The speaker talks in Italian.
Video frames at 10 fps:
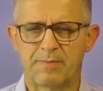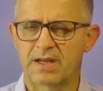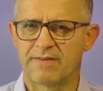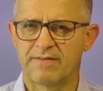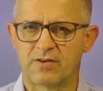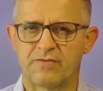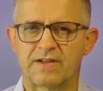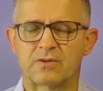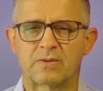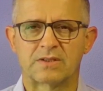perché avevano
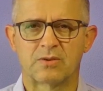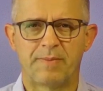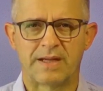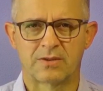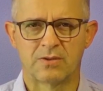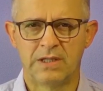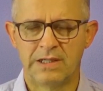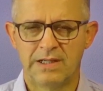fatto questo patto.